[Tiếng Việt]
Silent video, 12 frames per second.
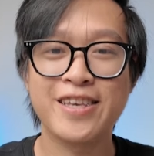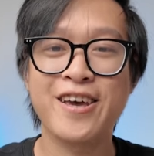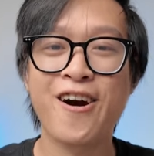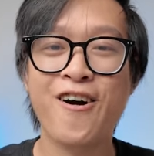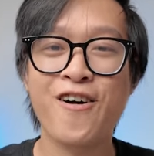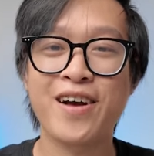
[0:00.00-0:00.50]

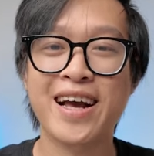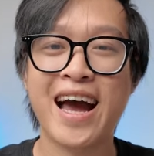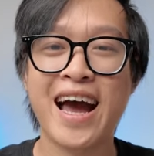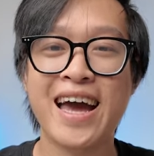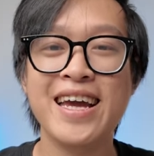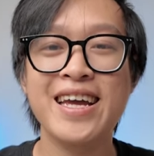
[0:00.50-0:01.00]
cho
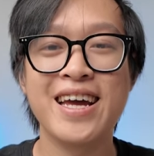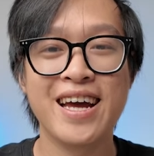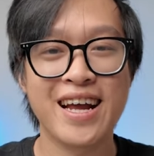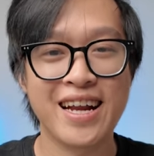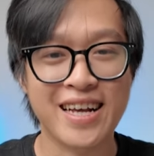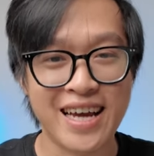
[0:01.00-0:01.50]
cái
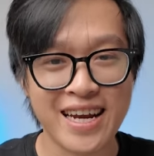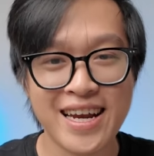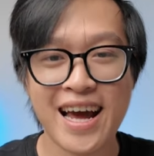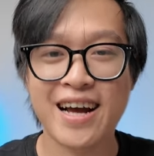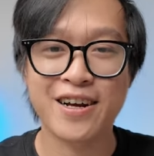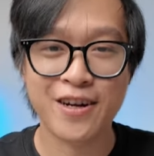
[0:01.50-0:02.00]
kỹ
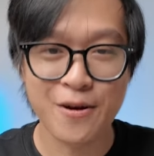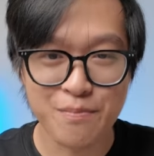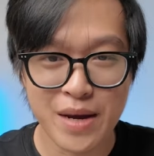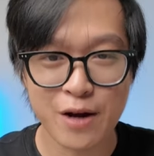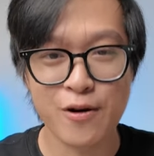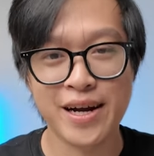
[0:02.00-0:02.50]
năng
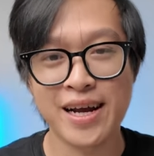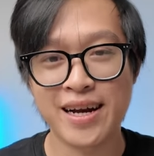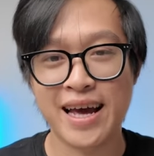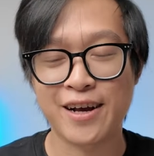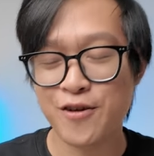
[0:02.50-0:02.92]
copy coding này.